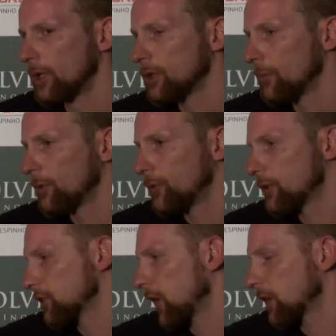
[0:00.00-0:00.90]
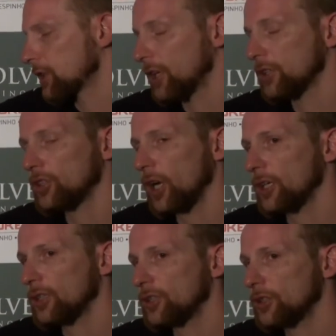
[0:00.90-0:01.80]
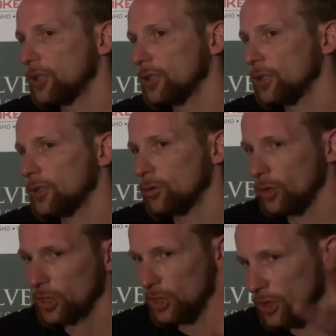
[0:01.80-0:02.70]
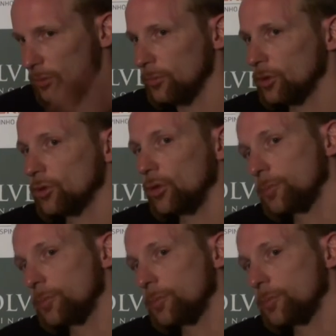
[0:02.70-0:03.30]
Também fico já, quero já agradecer a toda a gente que me ajudou,